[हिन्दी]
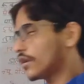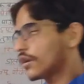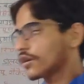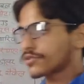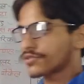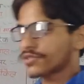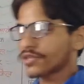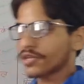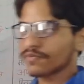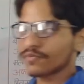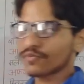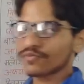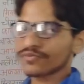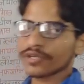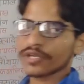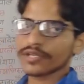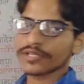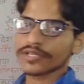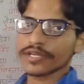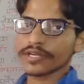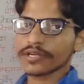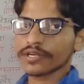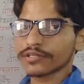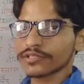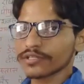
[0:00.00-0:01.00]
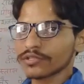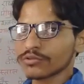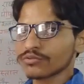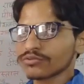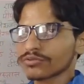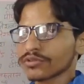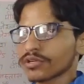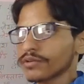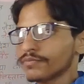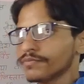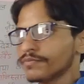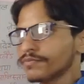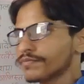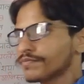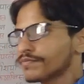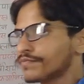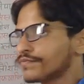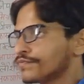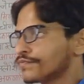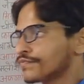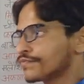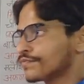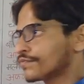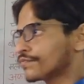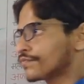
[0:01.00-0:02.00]
अक्सर पूछा जाएगा जेरूसलम
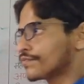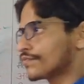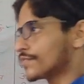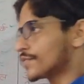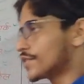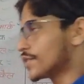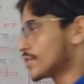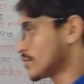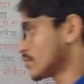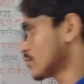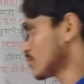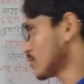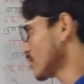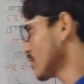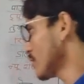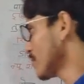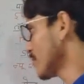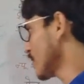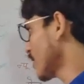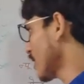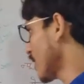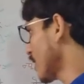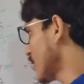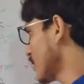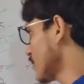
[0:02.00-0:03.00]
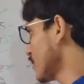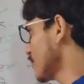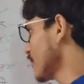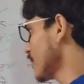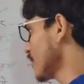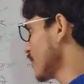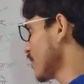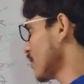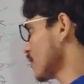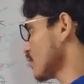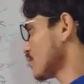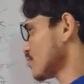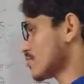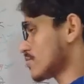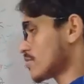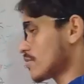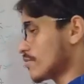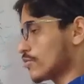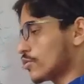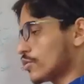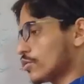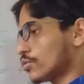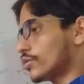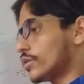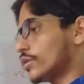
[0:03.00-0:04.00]
जी क्योंकि अभी हाल ही में यहाँ कुछ
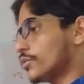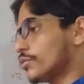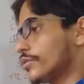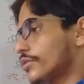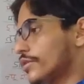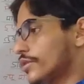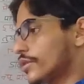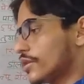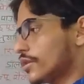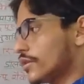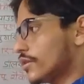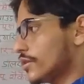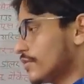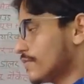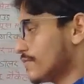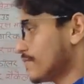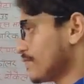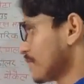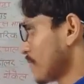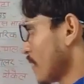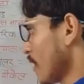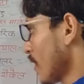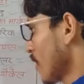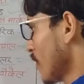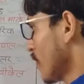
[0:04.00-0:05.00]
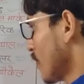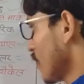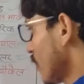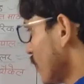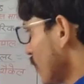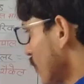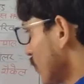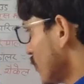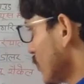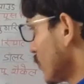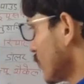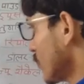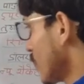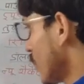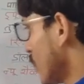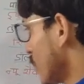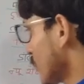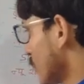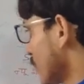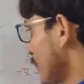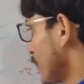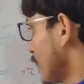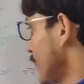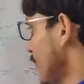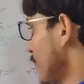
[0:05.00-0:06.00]
समझौते हुए थे यहाँ
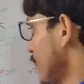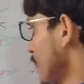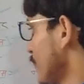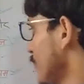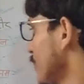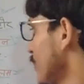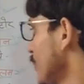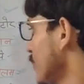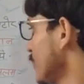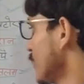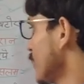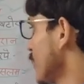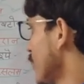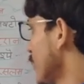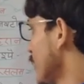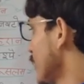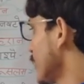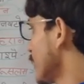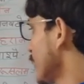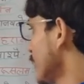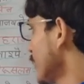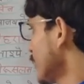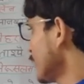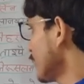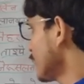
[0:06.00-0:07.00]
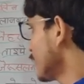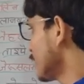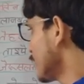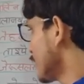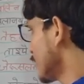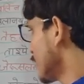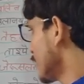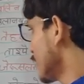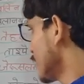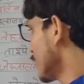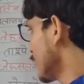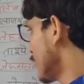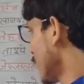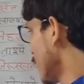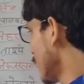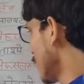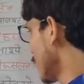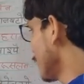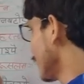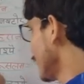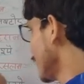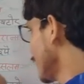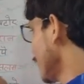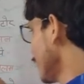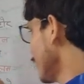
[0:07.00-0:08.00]
के पीएम भी यहीं आए थे जी
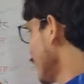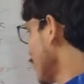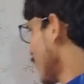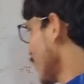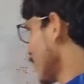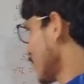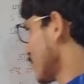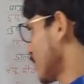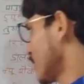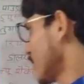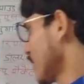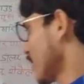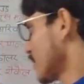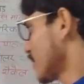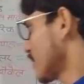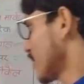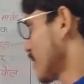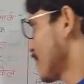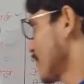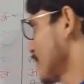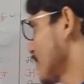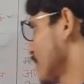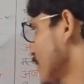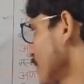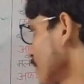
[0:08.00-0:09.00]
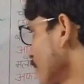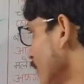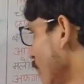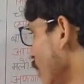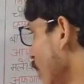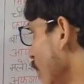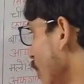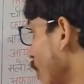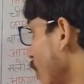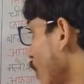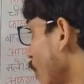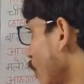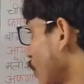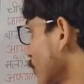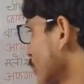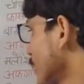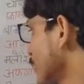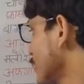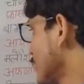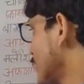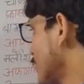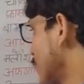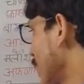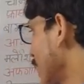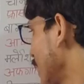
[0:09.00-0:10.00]
इजरायली पीएम भारत की यात्रा पे थे और
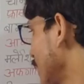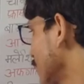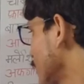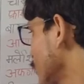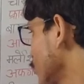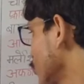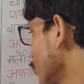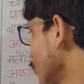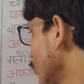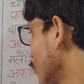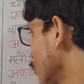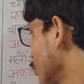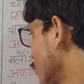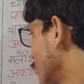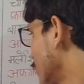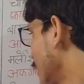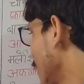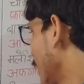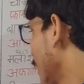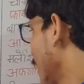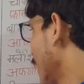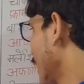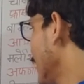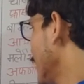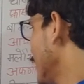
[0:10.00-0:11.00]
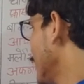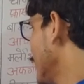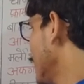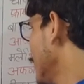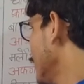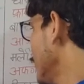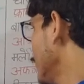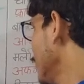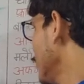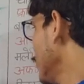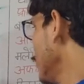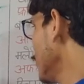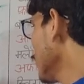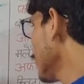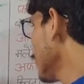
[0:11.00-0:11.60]
इसराइल की जो मुद्रा है न्यू